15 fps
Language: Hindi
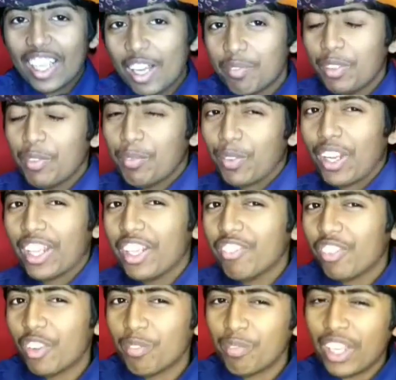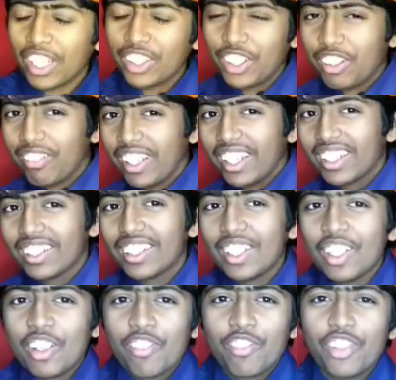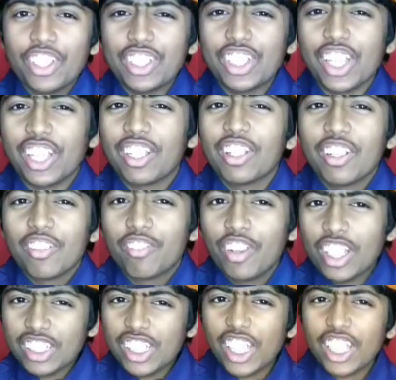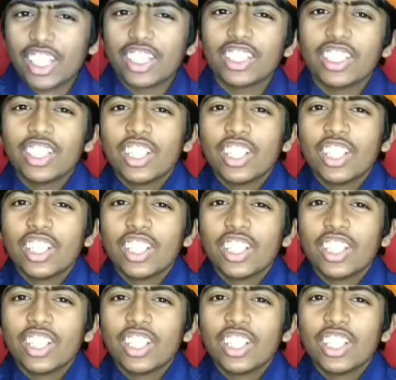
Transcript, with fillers: अपने पुराने फॉर्म में आते हुए फिर से वैसे ही